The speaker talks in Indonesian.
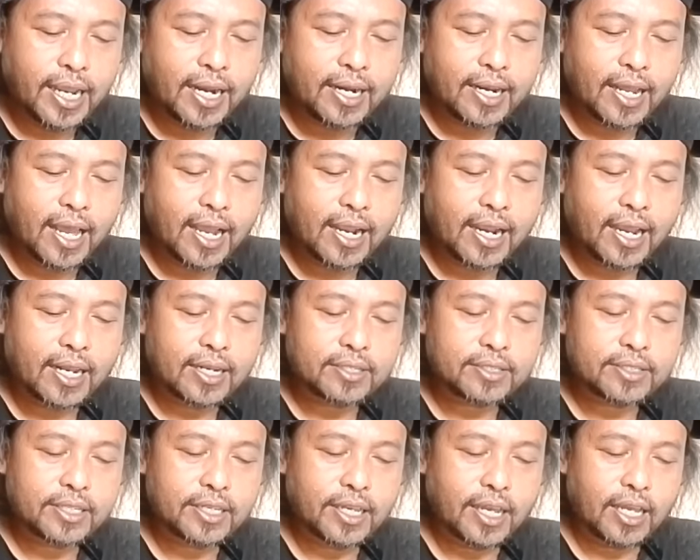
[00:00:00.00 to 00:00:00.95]
Dengan
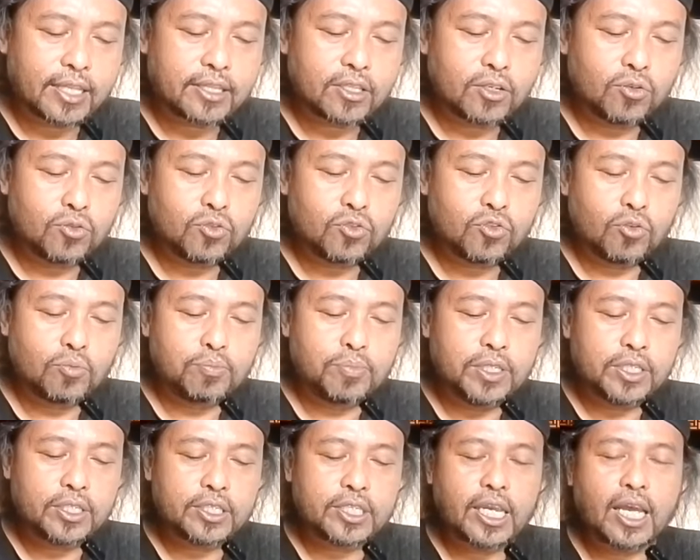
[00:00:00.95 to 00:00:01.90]
akal sehat
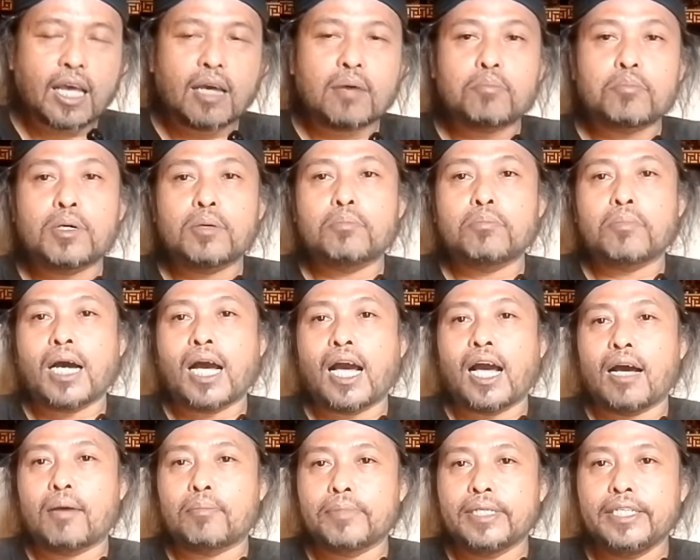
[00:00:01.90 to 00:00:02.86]
untuk bisa
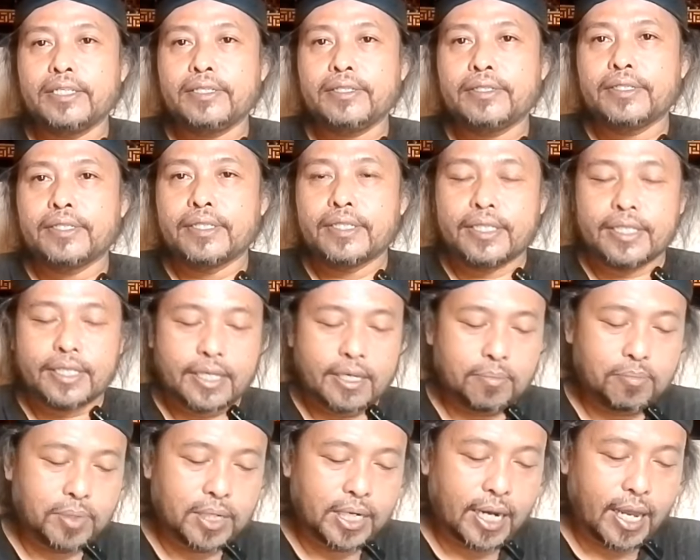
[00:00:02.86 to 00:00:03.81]
memahami
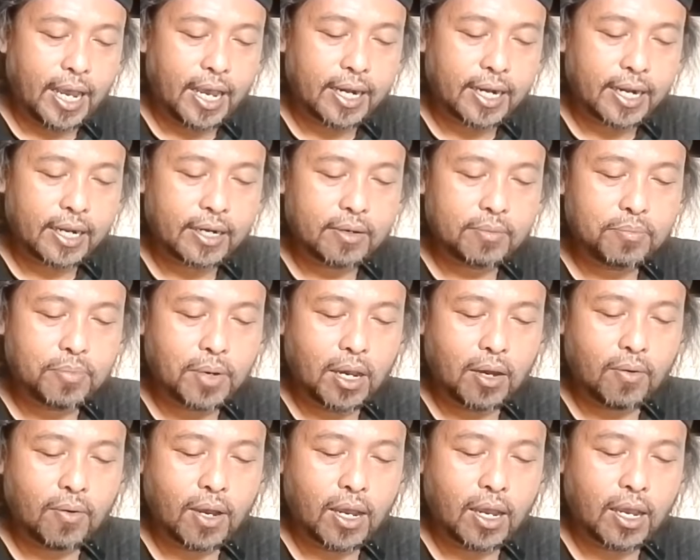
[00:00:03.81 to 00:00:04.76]

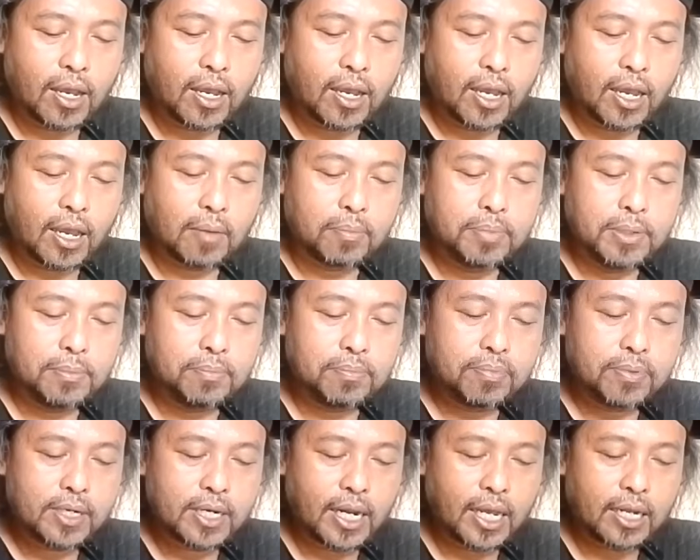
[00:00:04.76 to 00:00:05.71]
kebenaran bahwa
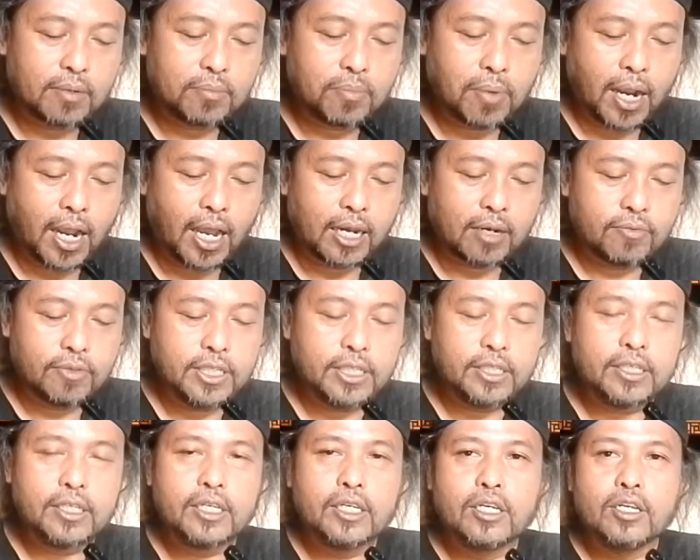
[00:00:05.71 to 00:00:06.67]
Habib Klan
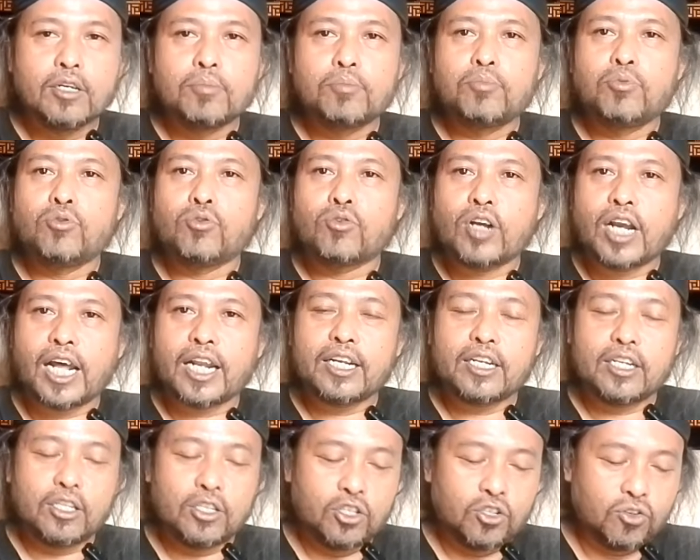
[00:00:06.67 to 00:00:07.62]
Palwi
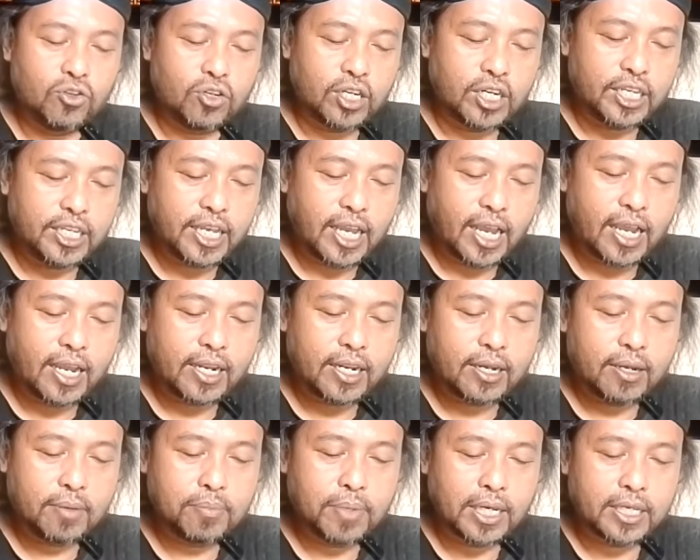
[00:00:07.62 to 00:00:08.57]
bukan
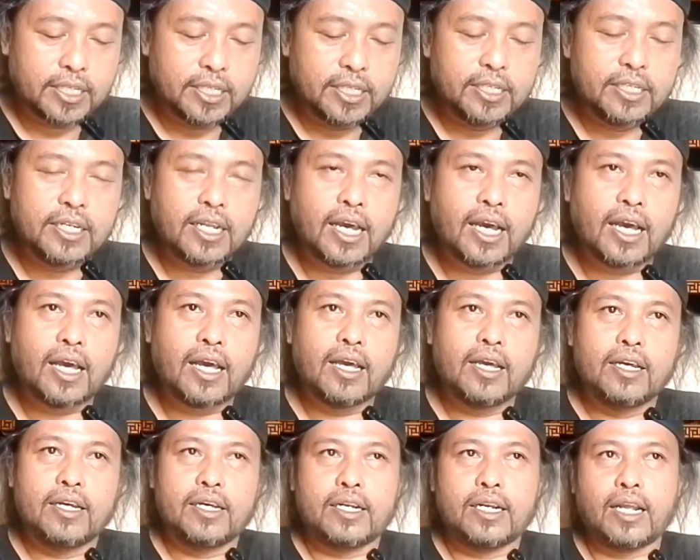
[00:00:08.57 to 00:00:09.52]
duriah
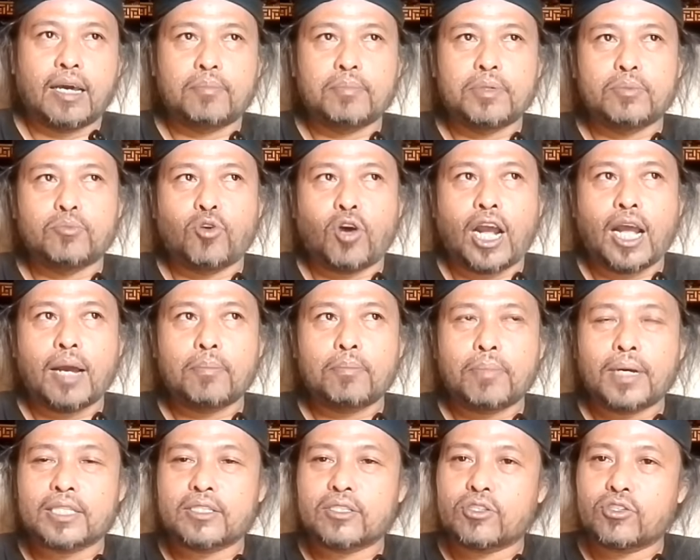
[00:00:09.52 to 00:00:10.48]
baginda Nabi
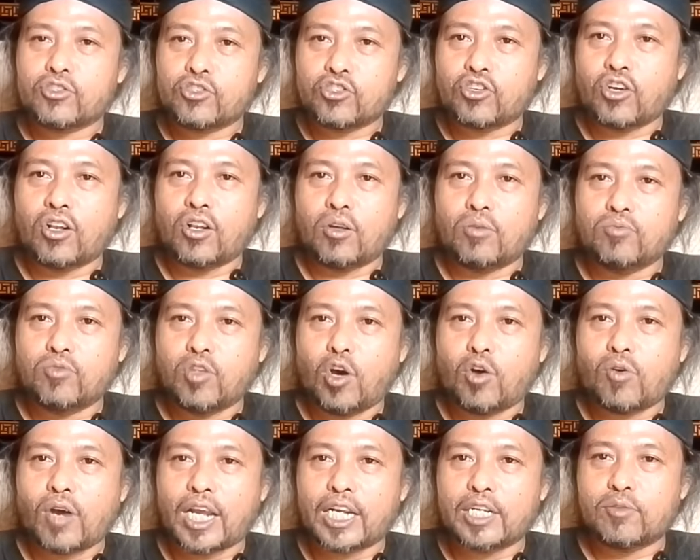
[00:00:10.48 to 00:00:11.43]
Muhammad
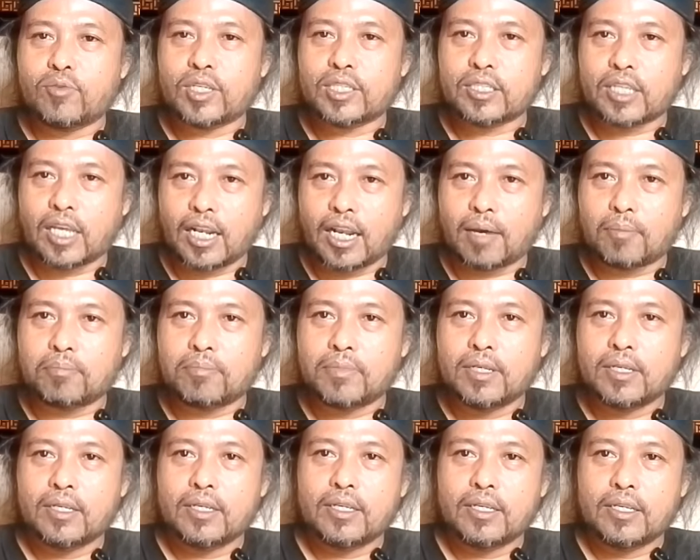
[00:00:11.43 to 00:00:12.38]
Shallallahu Alaihi
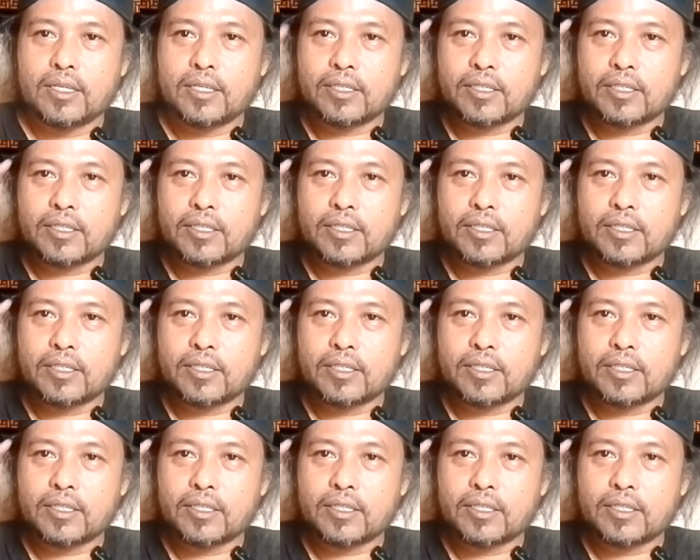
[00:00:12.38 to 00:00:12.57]
Wasallam